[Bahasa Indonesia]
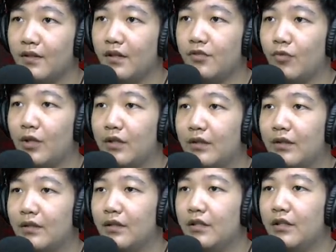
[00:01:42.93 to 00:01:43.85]
Nice one.
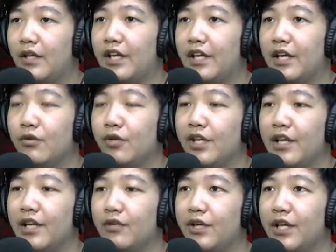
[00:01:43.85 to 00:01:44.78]
Regen lu,
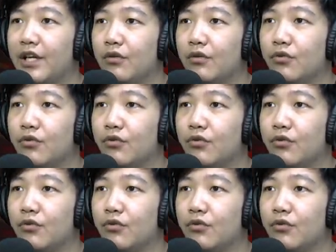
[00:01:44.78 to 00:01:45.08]
regen lu, regen lu.